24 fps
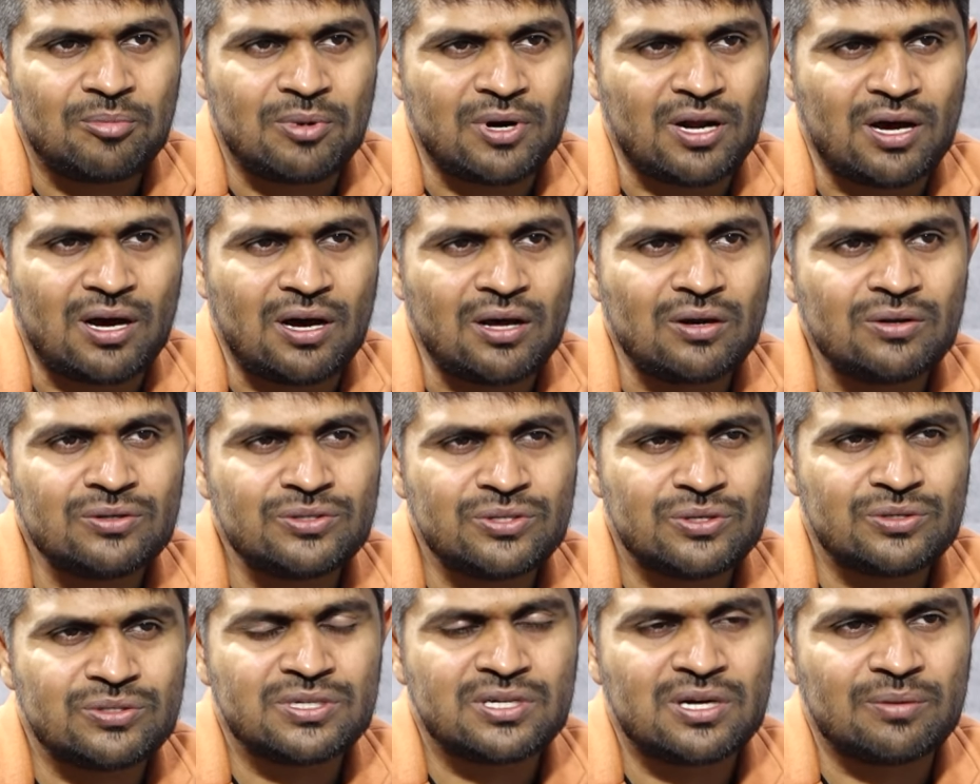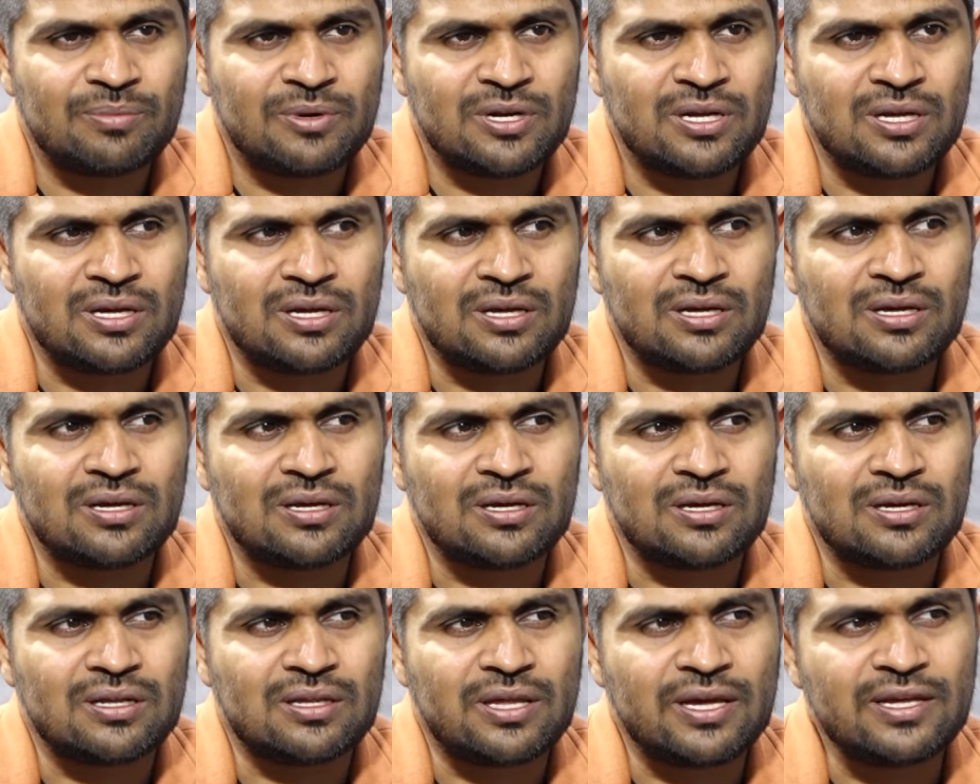వాడు ఆలోచన వచ్చేటప్పటికి
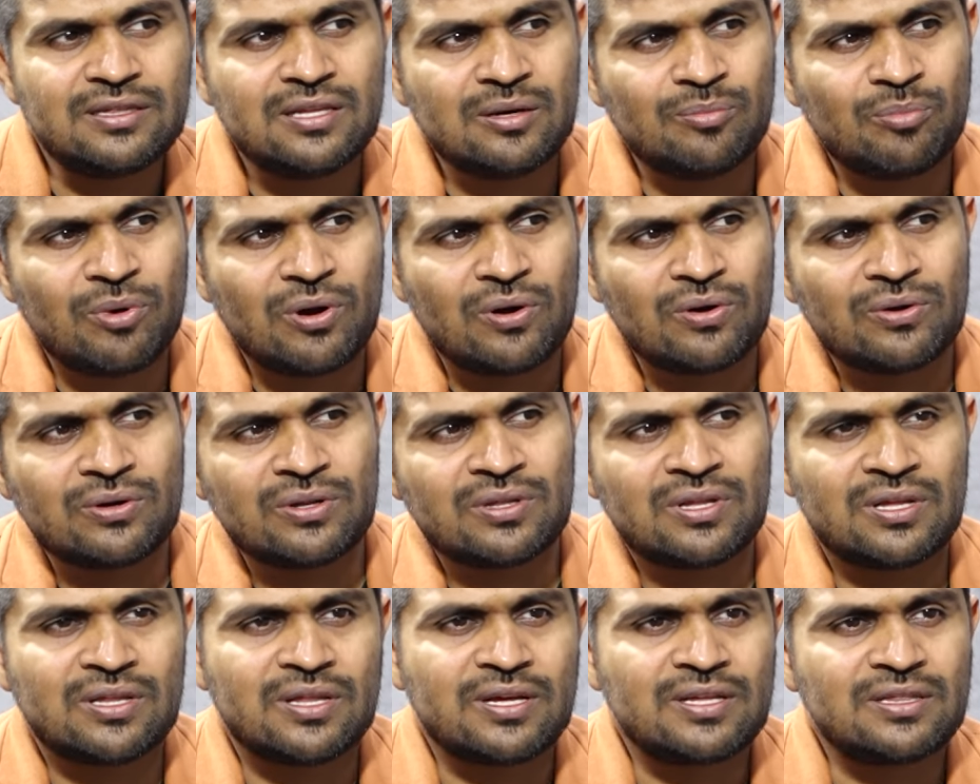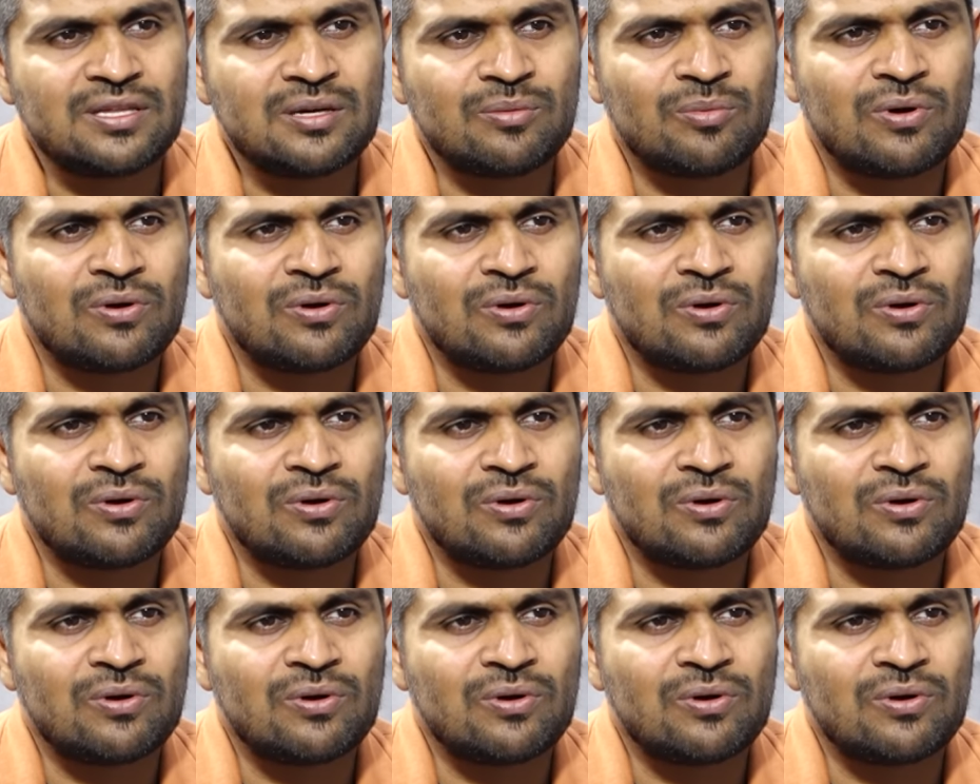ఇదైతే బాగుంటుంది అదైతే